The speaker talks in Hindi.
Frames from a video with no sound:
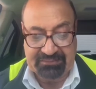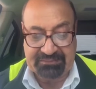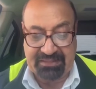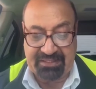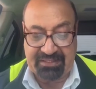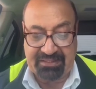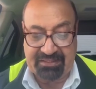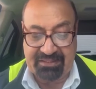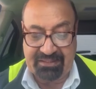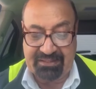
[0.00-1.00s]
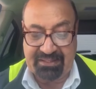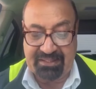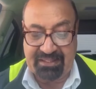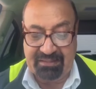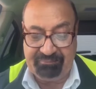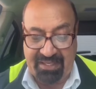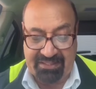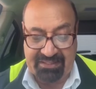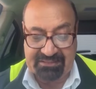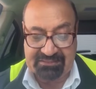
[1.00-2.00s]
सेक्रेटेरियल
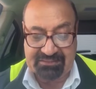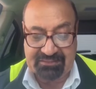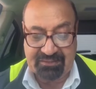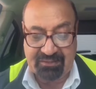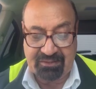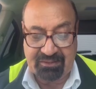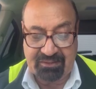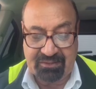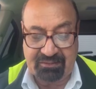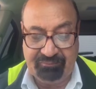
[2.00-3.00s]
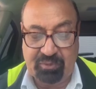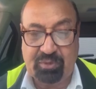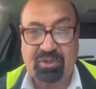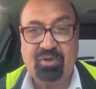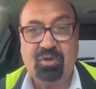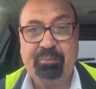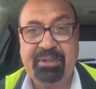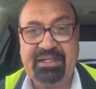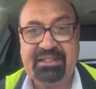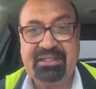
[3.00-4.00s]
प्रैक्टिस कंप्यूटर
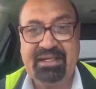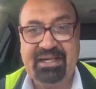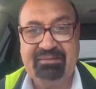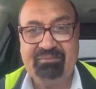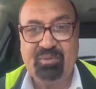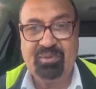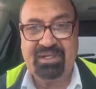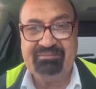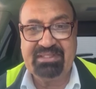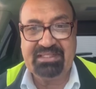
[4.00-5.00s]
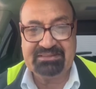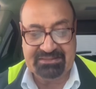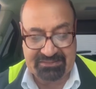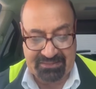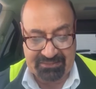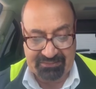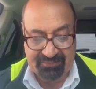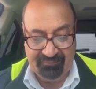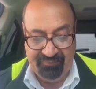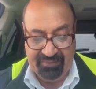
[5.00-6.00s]
ऑपरेटर एंड प्रोग्रामिंग असिस्टेंट
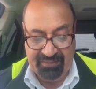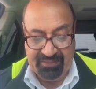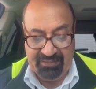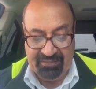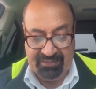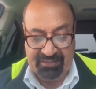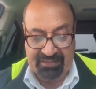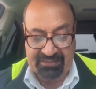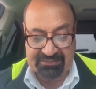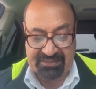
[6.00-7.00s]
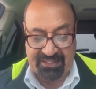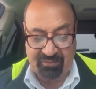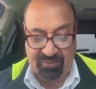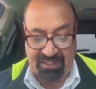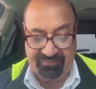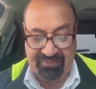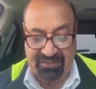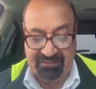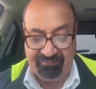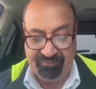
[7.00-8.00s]
इंग्लिश स्टेनोग्राफी
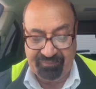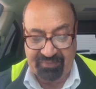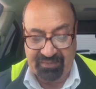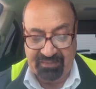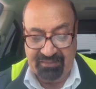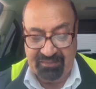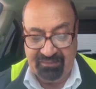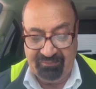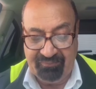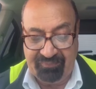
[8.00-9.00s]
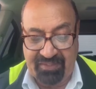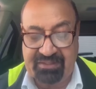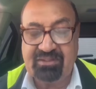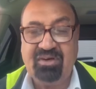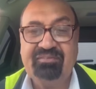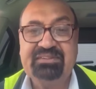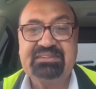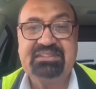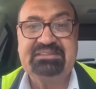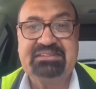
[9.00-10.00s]
फ्रंट ऑफिस
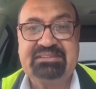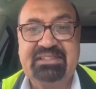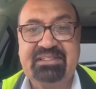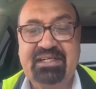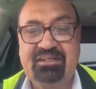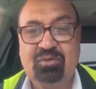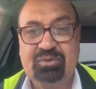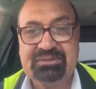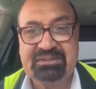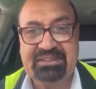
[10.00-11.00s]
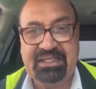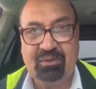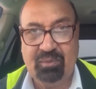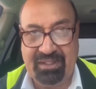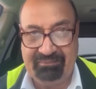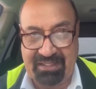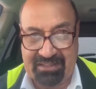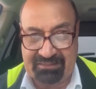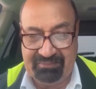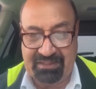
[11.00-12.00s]
असिस्टेंट का कोर्स किया हुआ है
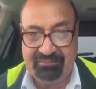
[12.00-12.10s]
भारत में